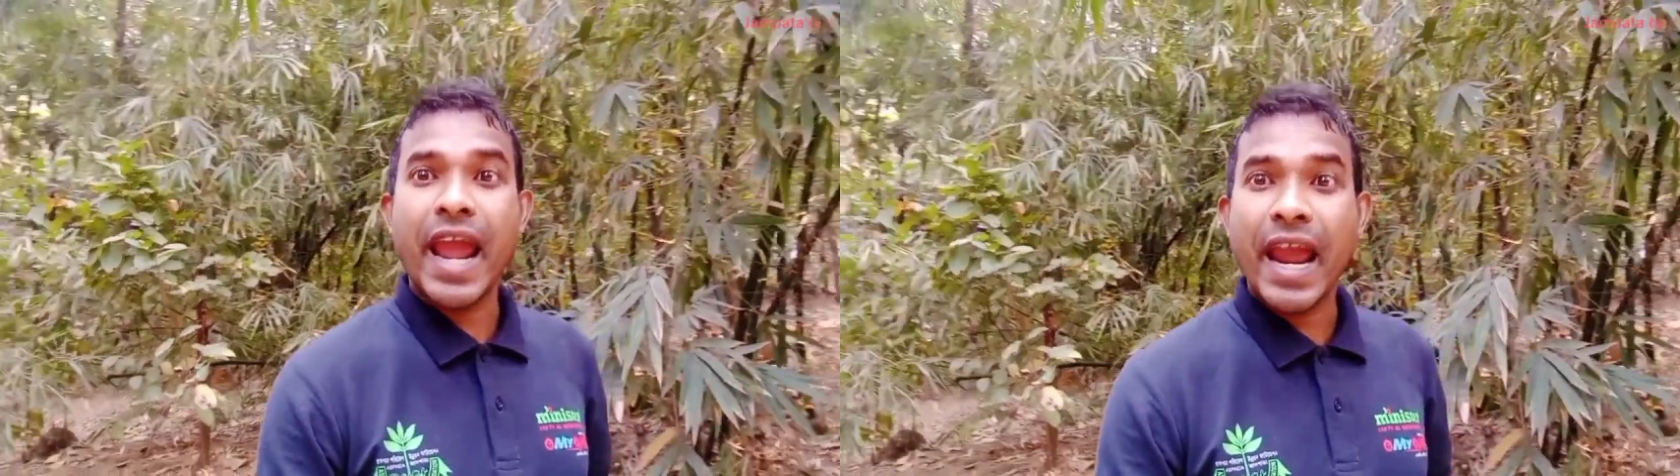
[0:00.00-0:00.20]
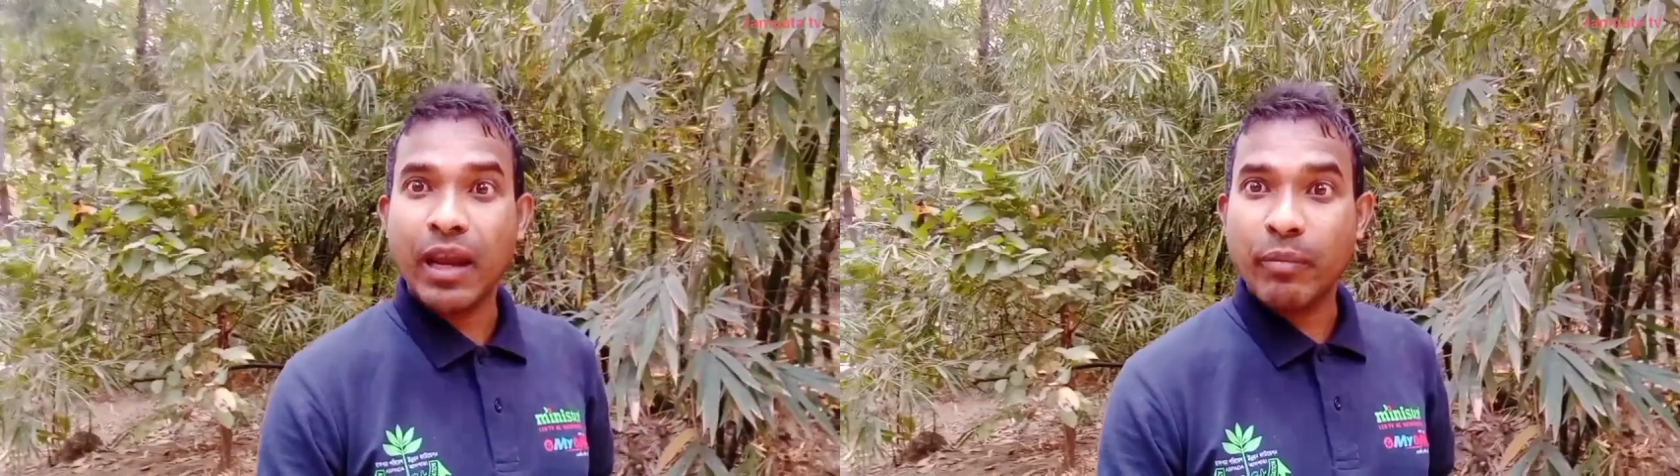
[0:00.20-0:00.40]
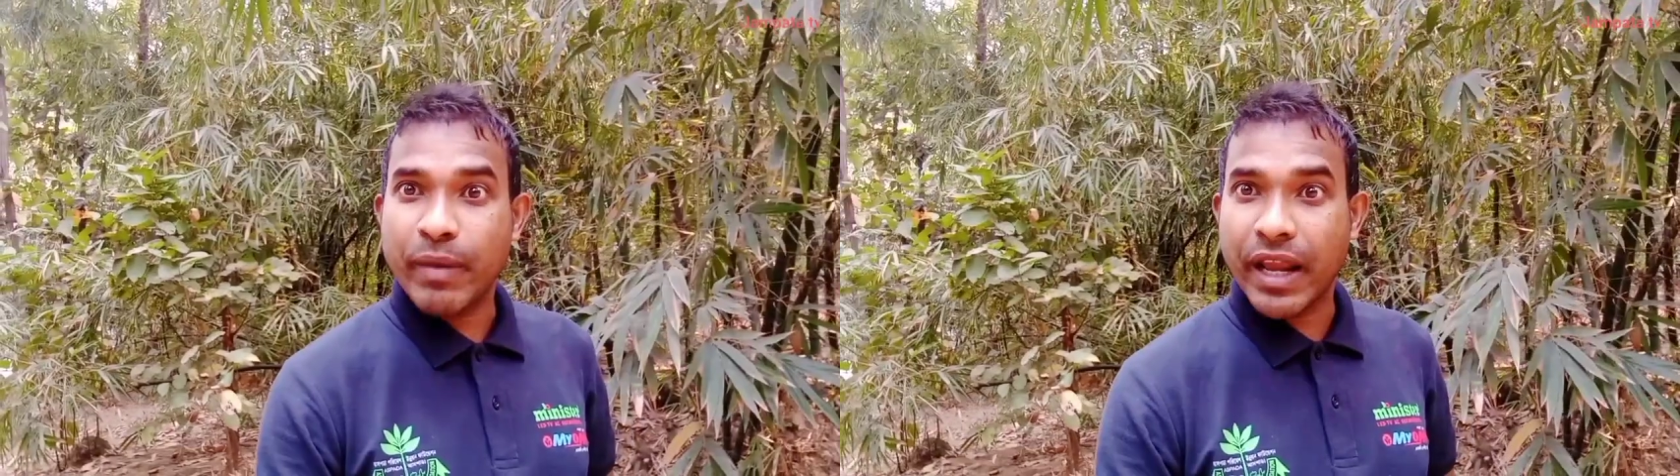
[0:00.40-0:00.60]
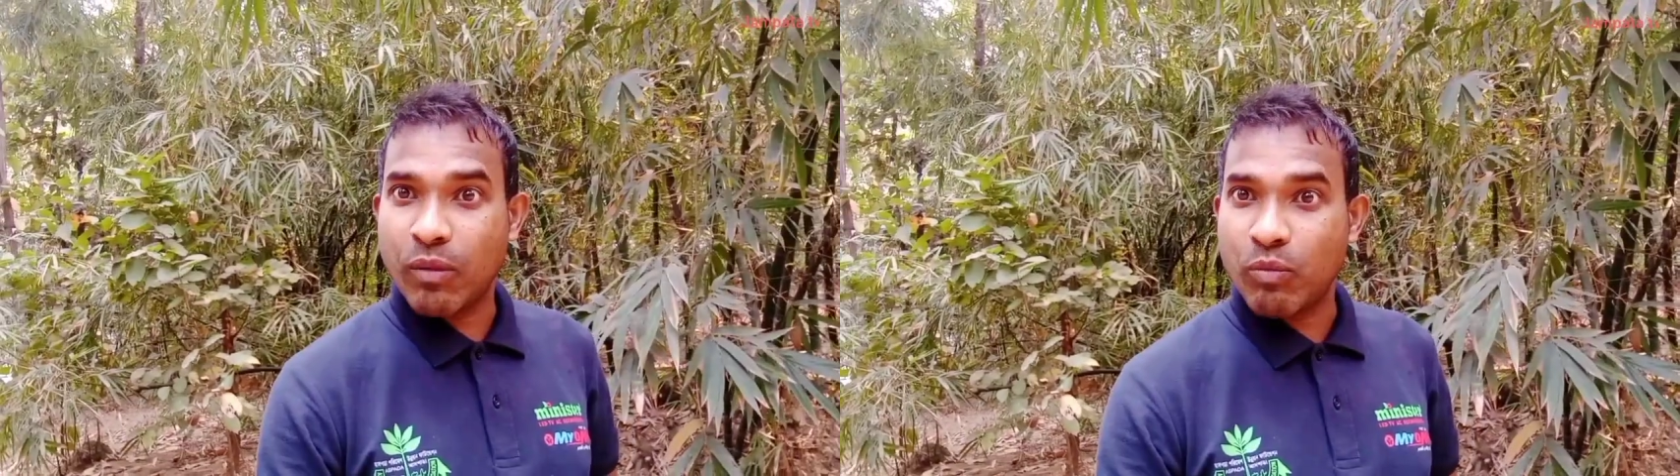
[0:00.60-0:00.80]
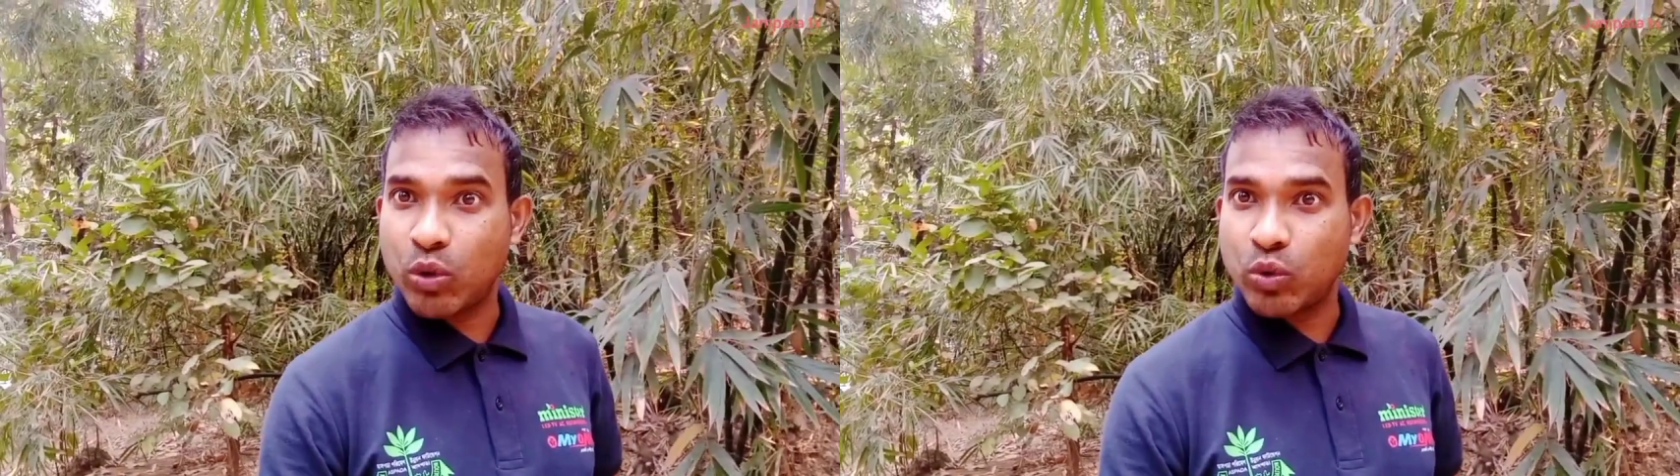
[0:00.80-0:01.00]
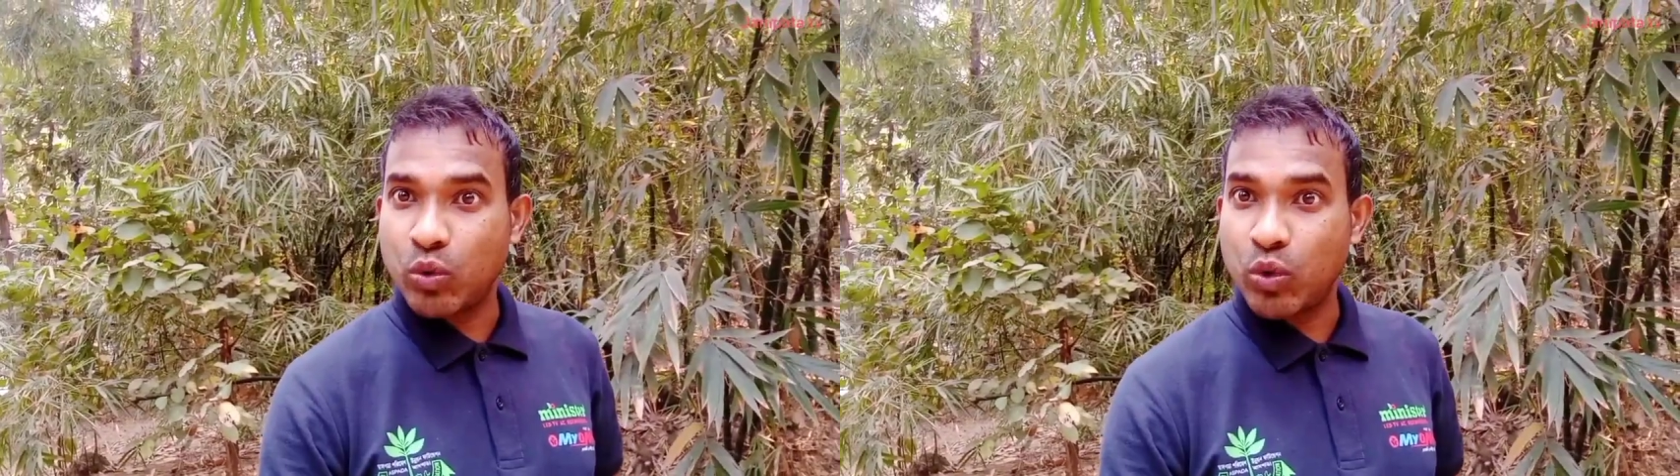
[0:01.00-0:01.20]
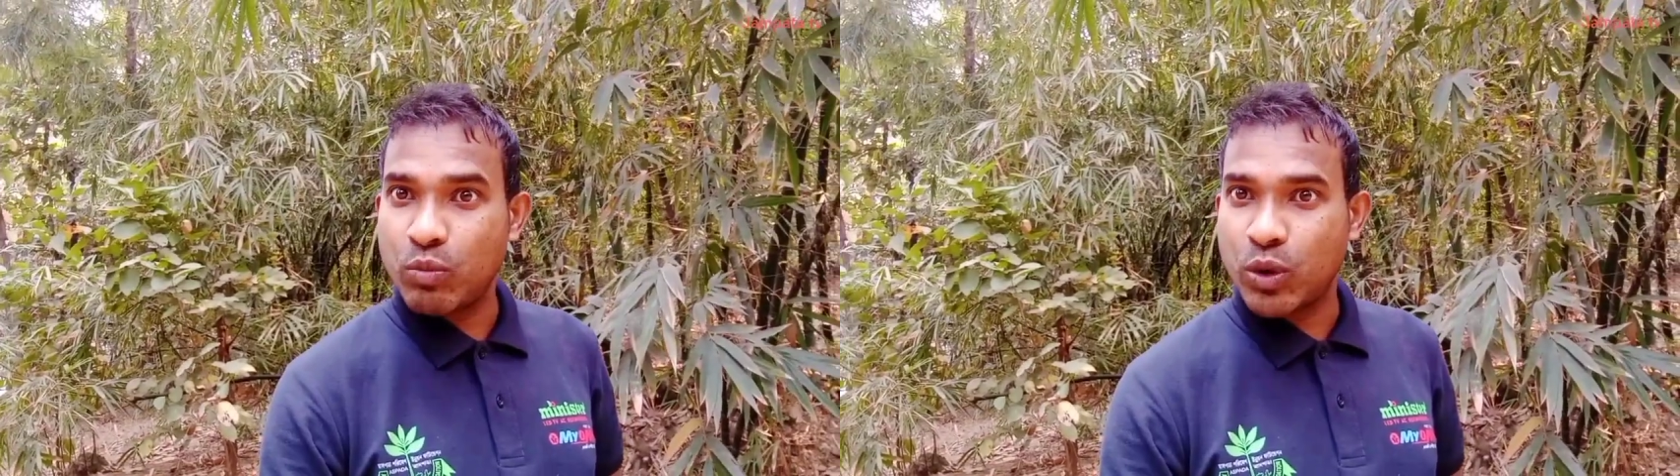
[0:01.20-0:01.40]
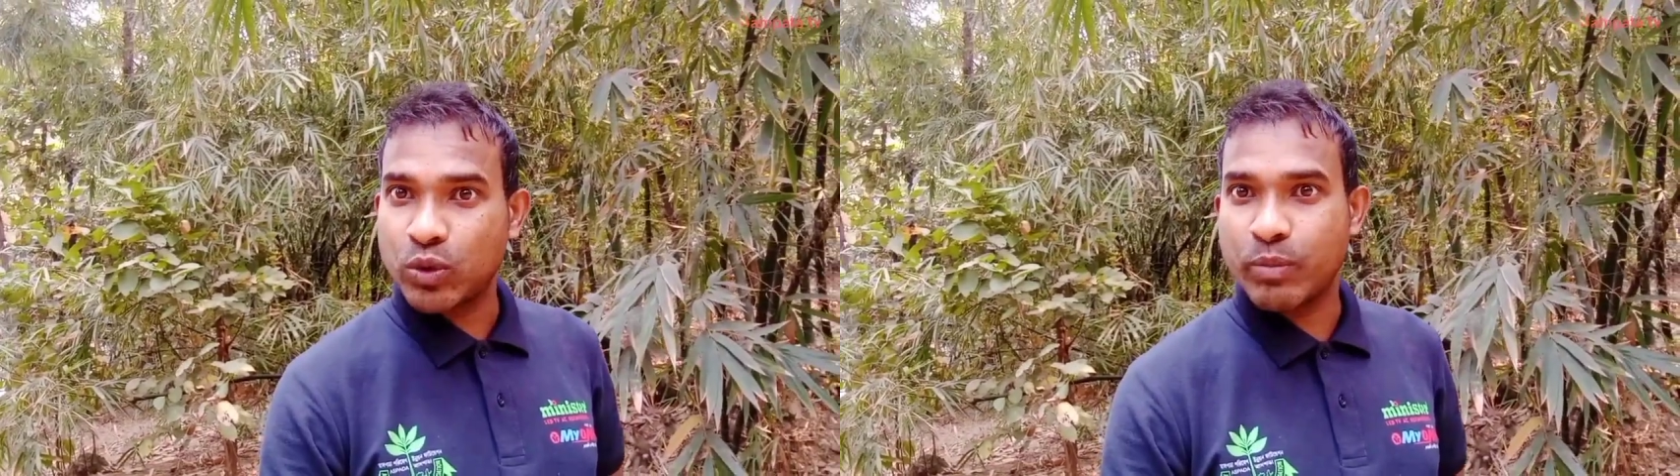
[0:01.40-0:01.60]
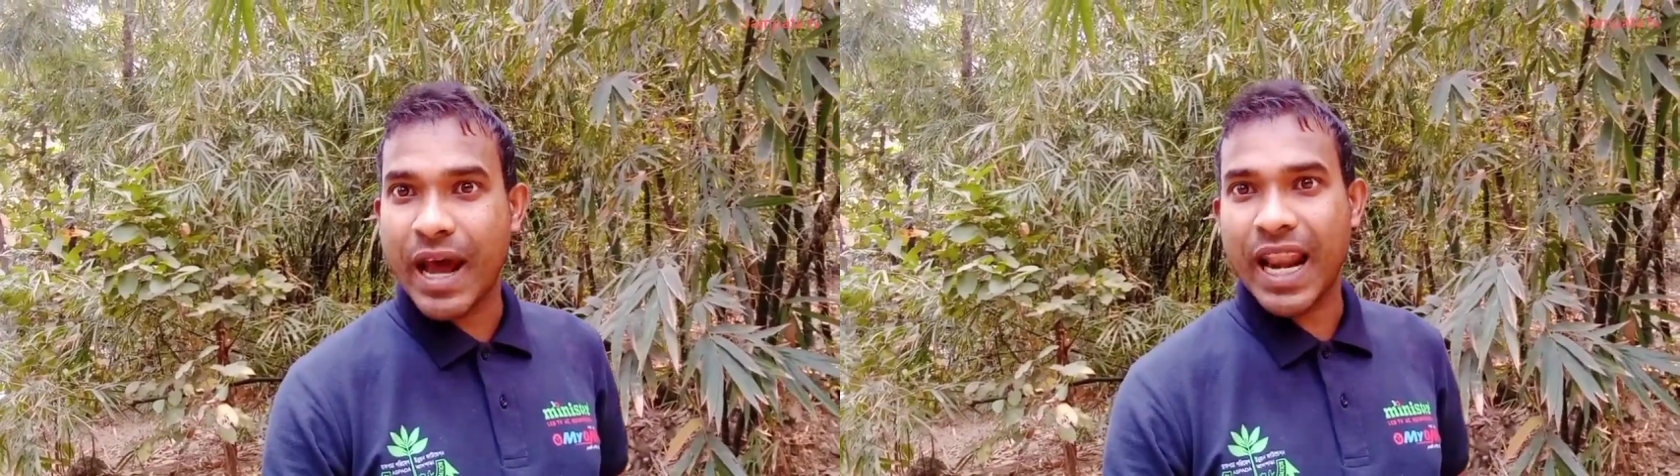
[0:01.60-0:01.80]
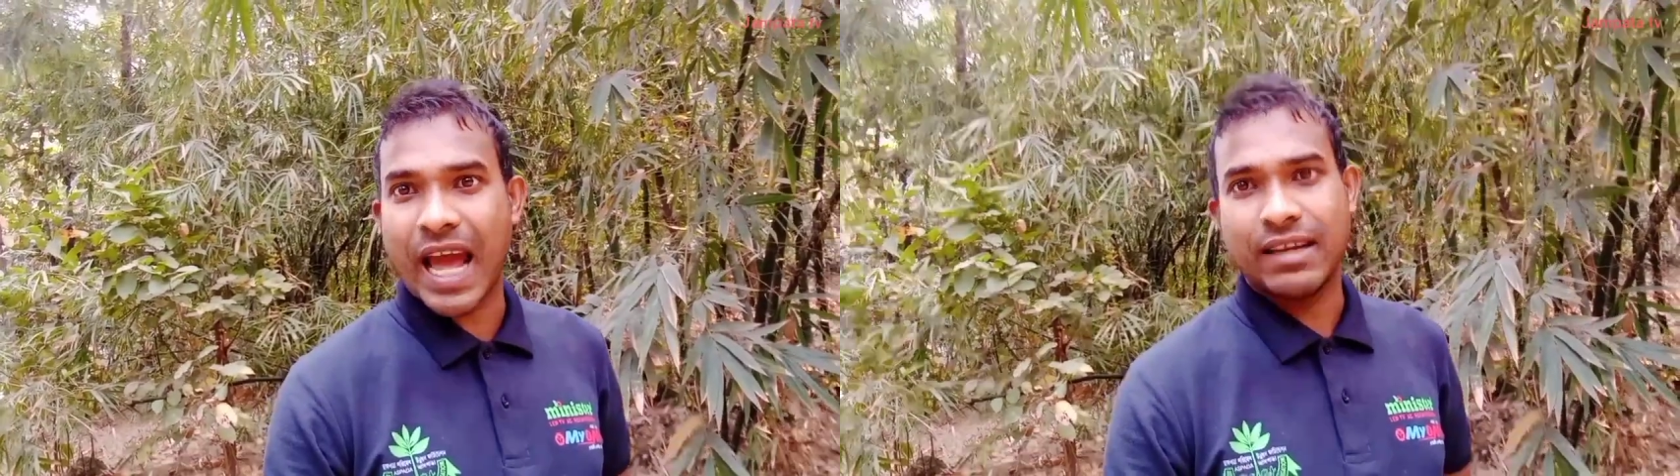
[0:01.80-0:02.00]
একবারে মধুর মতো
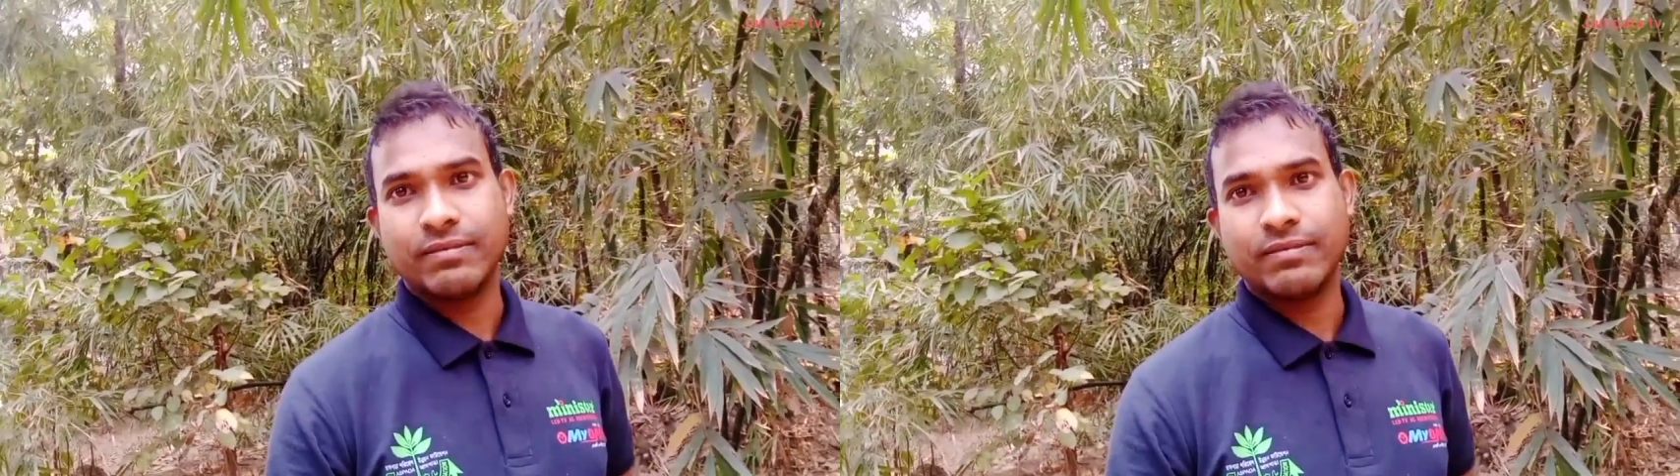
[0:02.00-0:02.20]
বালা